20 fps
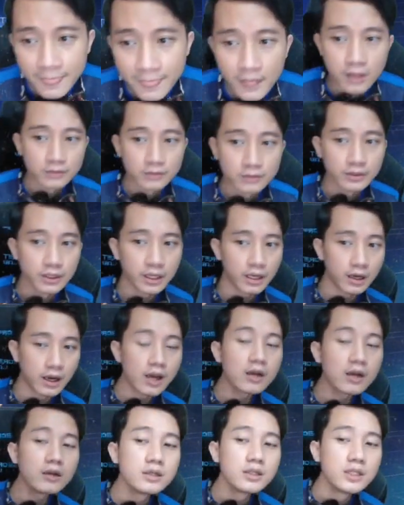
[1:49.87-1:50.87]
ya kan
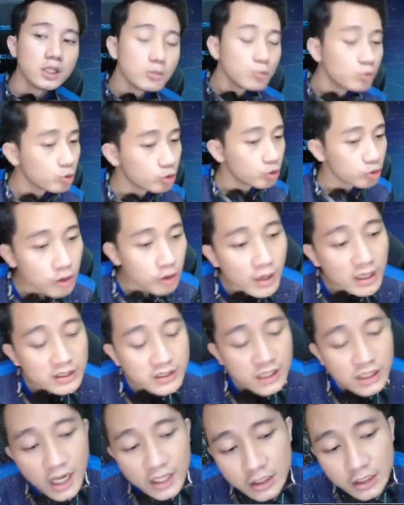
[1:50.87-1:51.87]
Muntun pasti
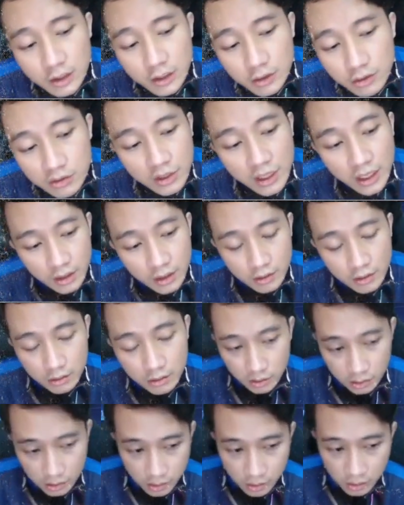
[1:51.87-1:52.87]
liatin gue itu
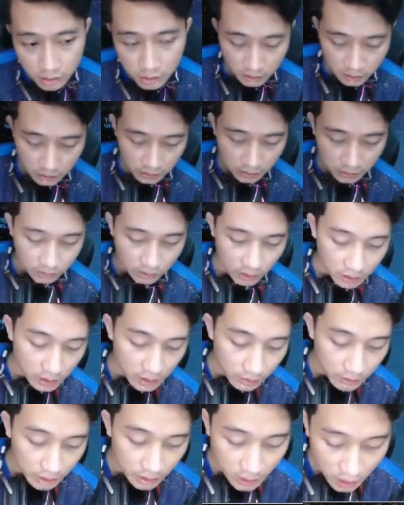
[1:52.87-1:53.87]
ya dia
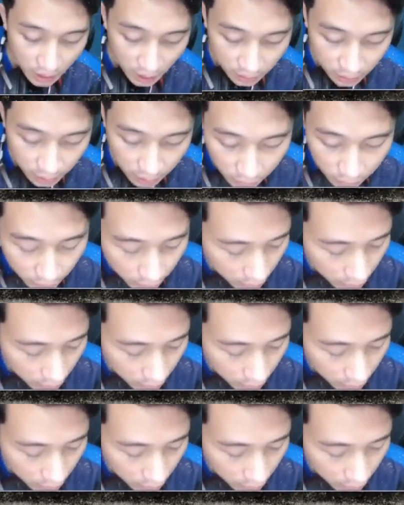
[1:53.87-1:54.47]
dia liatin gue ini